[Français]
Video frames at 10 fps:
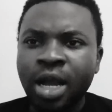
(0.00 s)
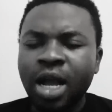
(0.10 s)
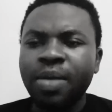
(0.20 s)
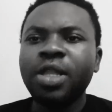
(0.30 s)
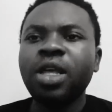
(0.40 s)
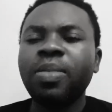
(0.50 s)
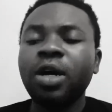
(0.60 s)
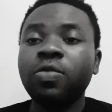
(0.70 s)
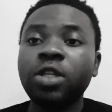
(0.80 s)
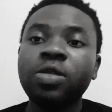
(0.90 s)
Amis
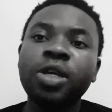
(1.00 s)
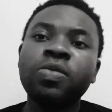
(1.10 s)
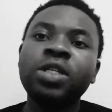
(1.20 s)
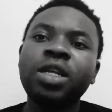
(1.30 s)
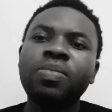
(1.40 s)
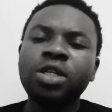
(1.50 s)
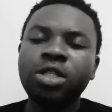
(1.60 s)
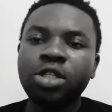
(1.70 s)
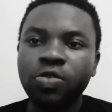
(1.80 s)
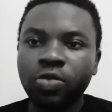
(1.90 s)
Tabarou, j'espère que vous allez bien
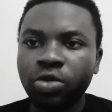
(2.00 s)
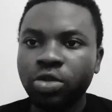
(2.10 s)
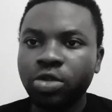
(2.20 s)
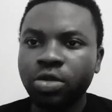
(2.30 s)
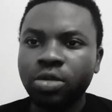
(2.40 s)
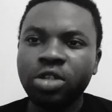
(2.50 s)
du Divorce.